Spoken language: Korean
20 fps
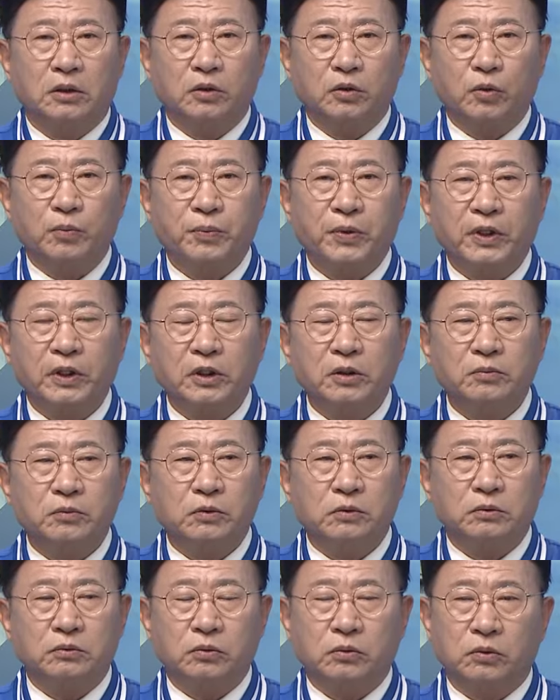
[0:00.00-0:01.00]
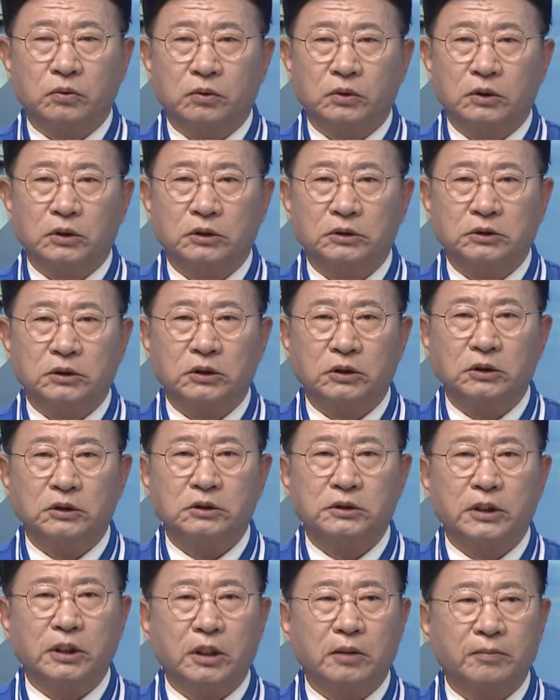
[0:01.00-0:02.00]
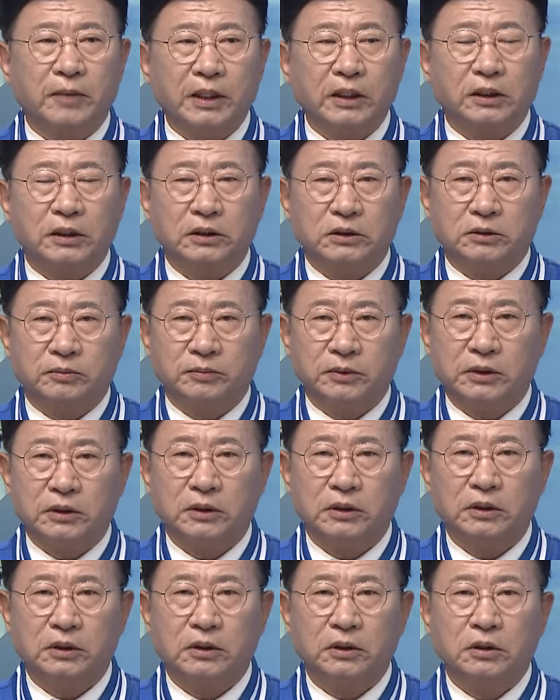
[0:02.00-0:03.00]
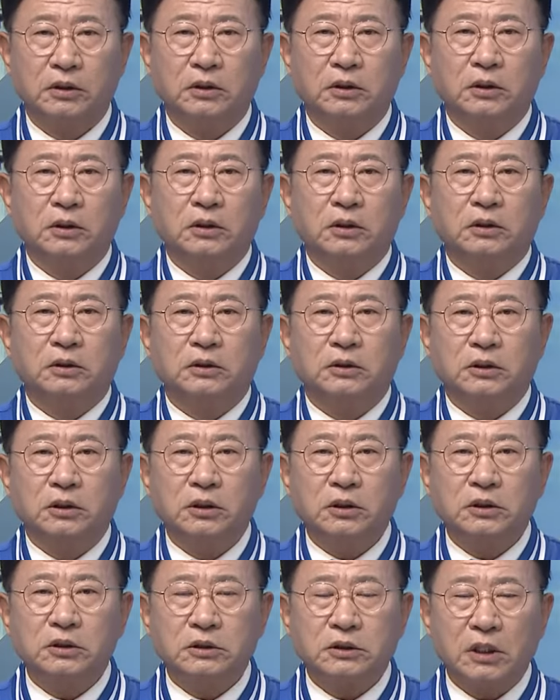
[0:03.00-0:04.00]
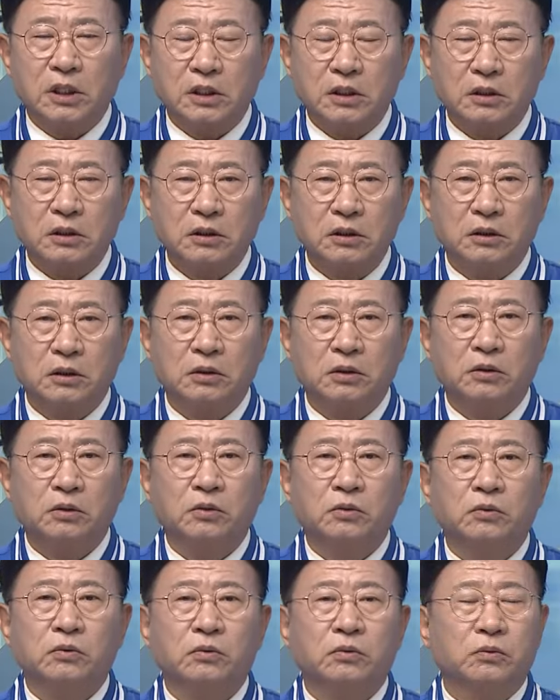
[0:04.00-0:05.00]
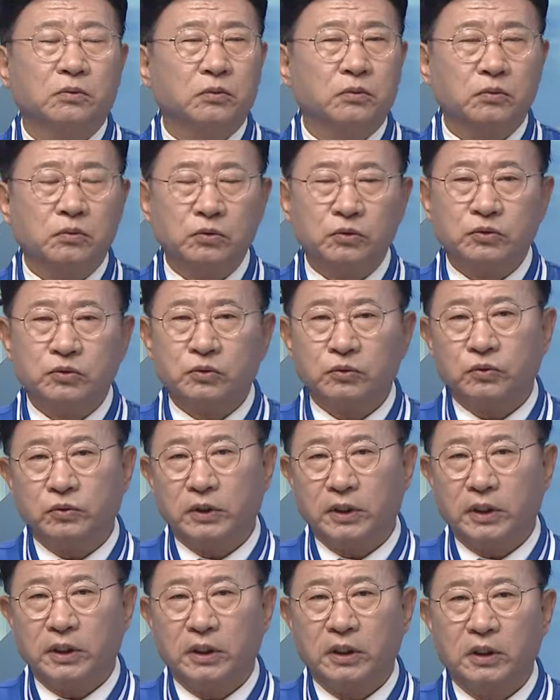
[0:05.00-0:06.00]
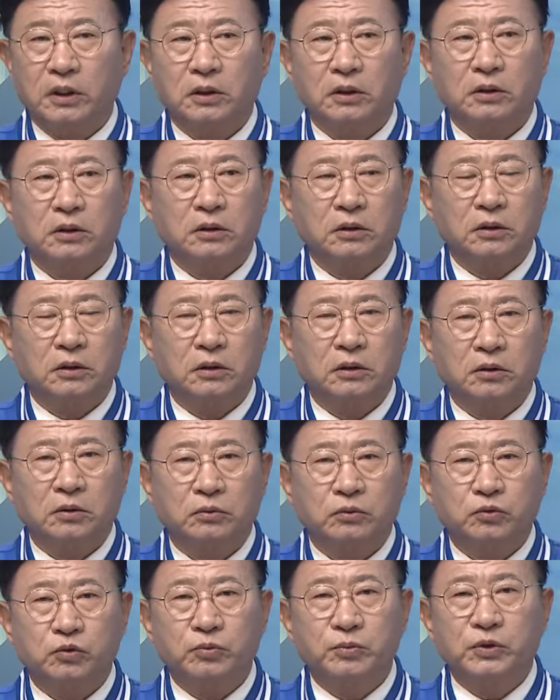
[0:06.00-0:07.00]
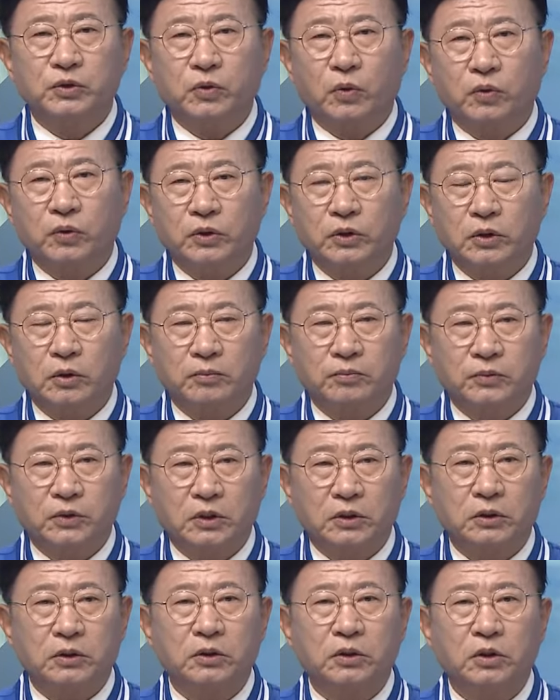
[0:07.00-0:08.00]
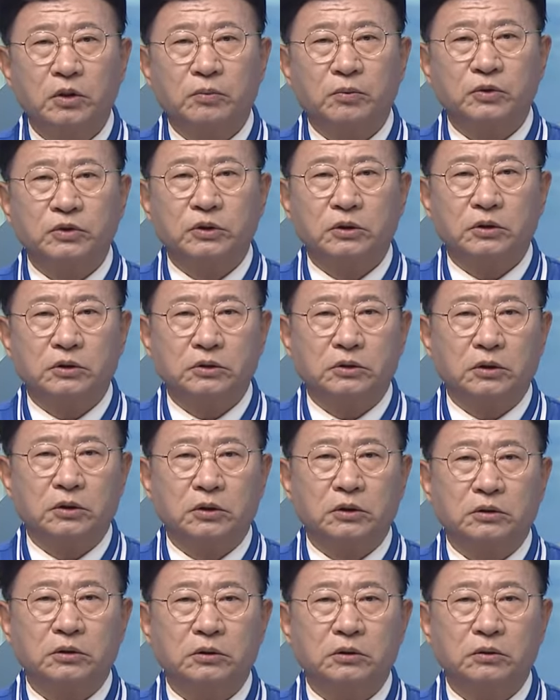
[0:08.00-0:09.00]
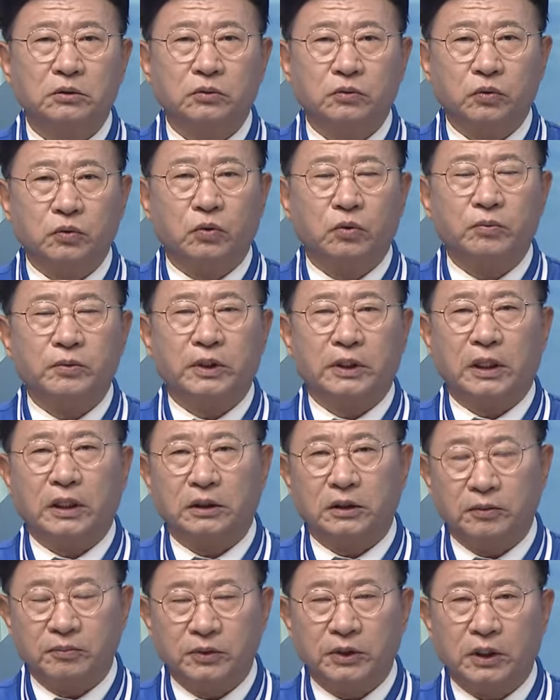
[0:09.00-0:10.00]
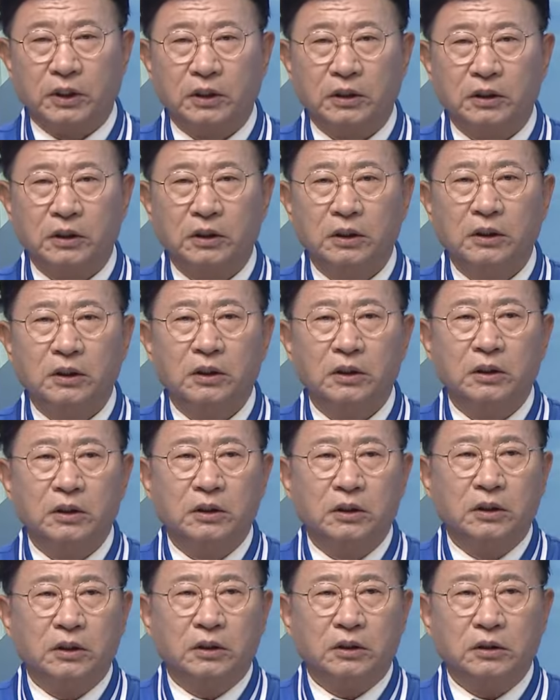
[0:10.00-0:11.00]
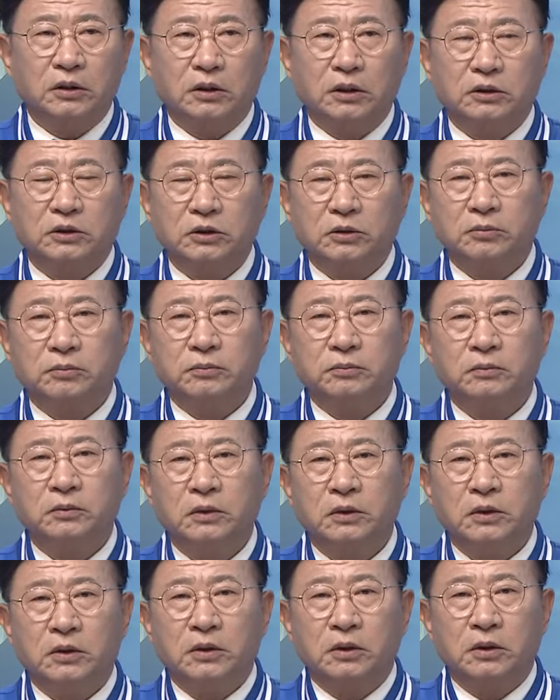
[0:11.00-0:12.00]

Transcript: 의료 폐기물 들어오는 것을 제가 막아냈습니다. 예. 더 이상 울주군에 주민 동의 없는 혐오시설은 들어오면 안 됩니다. 예. 그런데 지금